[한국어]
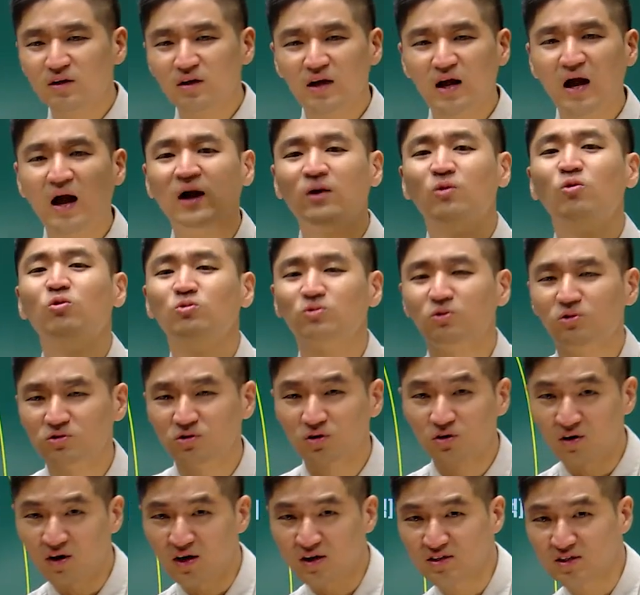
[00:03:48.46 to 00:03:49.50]
강론으로
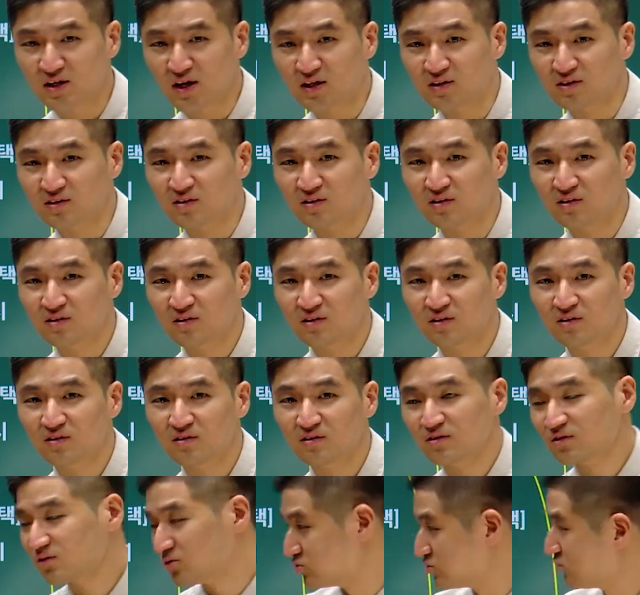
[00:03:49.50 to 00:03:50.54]
들어가지 않은,
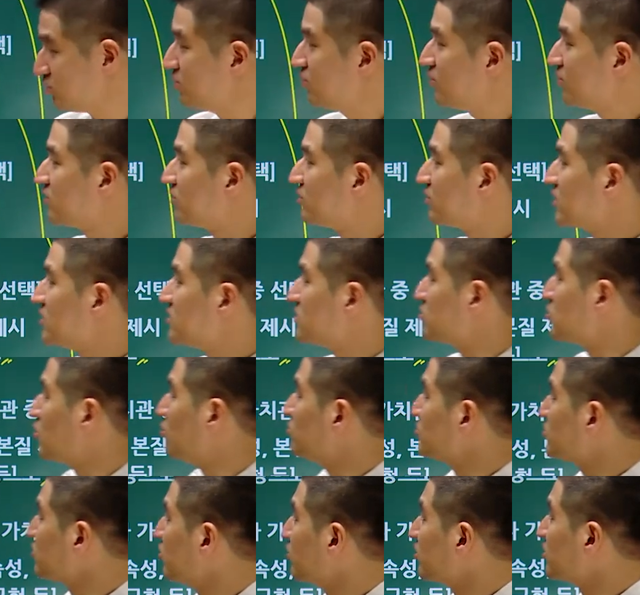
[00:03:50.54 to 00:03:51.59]
그죠? 그렇게 이제
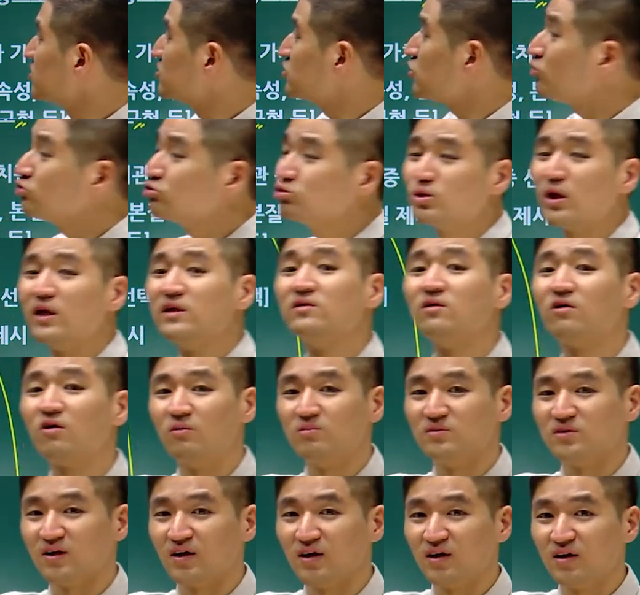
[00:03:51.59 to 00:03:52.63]
전문성 여기는 써도 되는
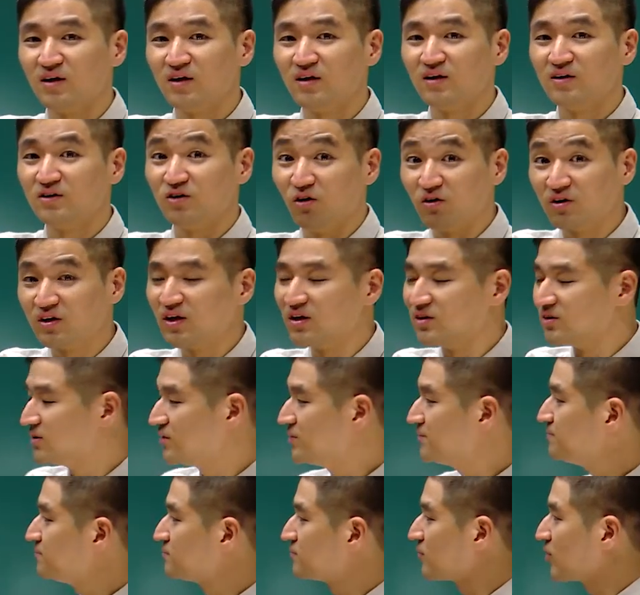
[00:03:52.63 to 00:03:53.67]
겁니다.
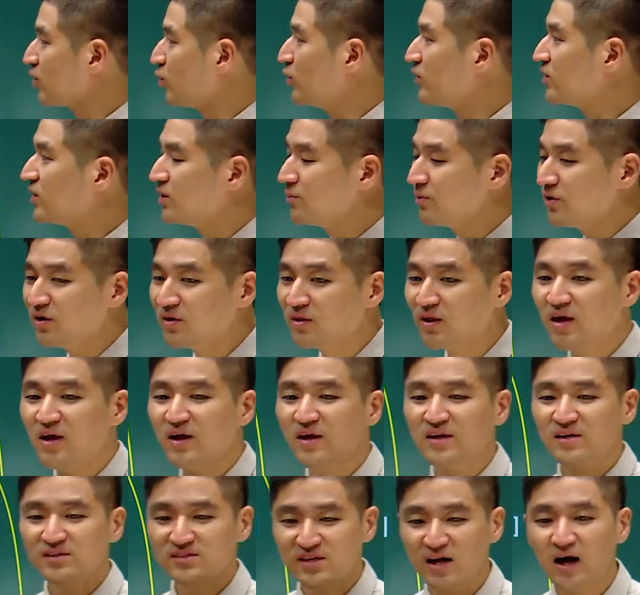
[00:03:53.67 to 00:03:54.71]
여기에는. 왜냐하면
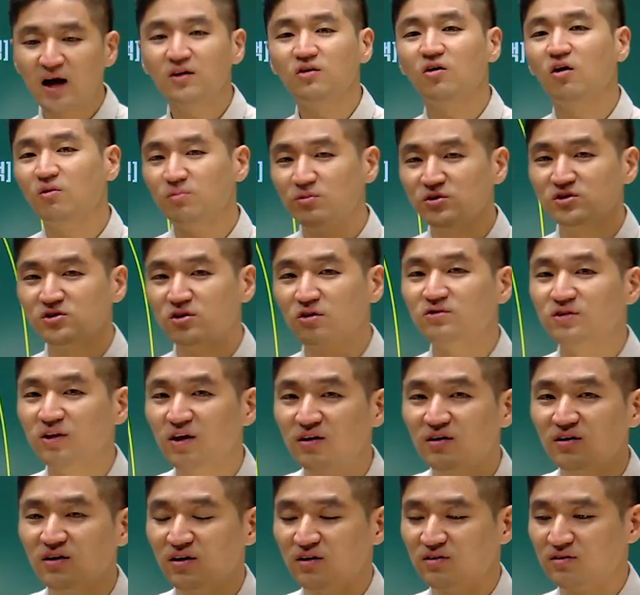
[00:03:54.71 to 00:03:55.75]
산업을
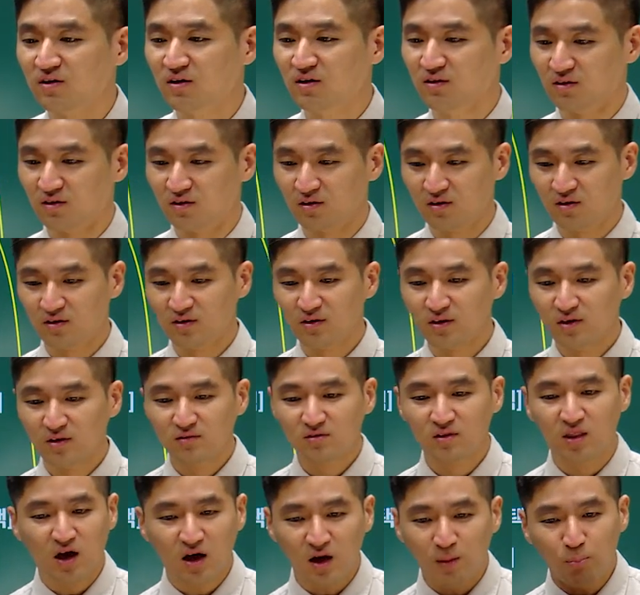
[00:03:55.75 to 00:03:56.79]
선택을 할 땐
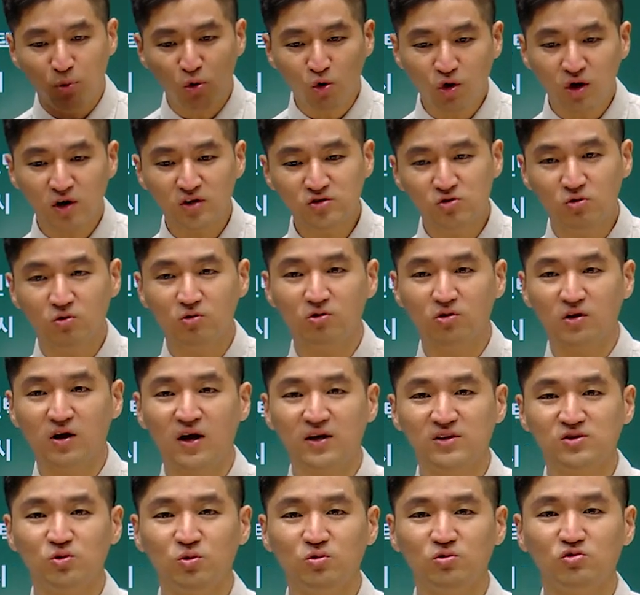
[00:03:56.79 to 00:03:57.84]
내가 포괄적으로
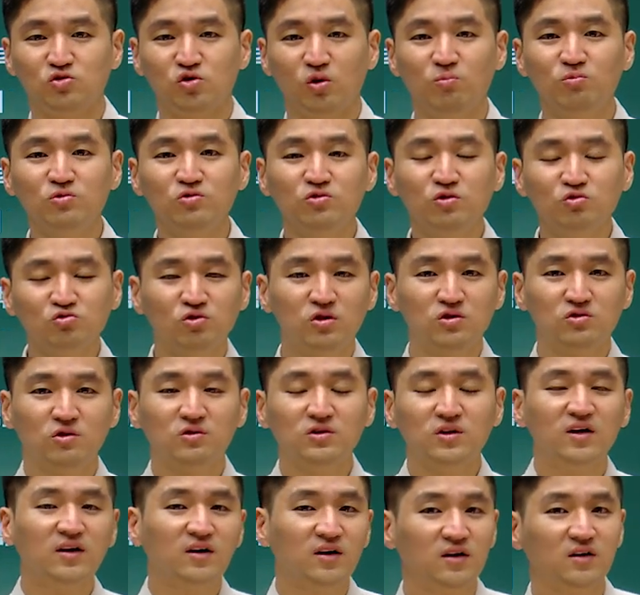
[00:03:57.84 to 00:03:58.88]
가지고 있는 전문성 중에
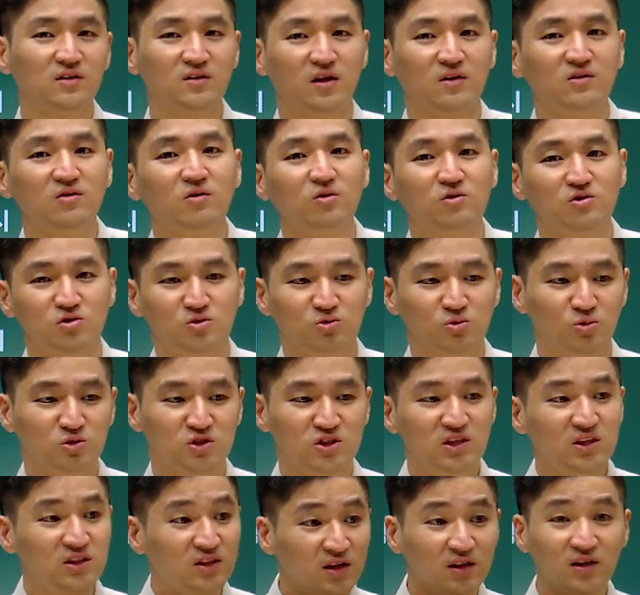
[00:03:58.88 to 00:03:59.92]
선택을 하게 되는 것이죠.
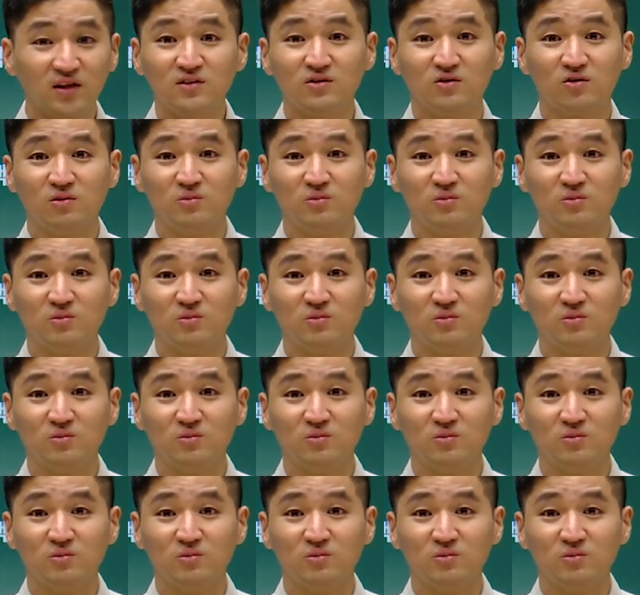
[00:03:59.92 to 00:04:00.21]
진단하는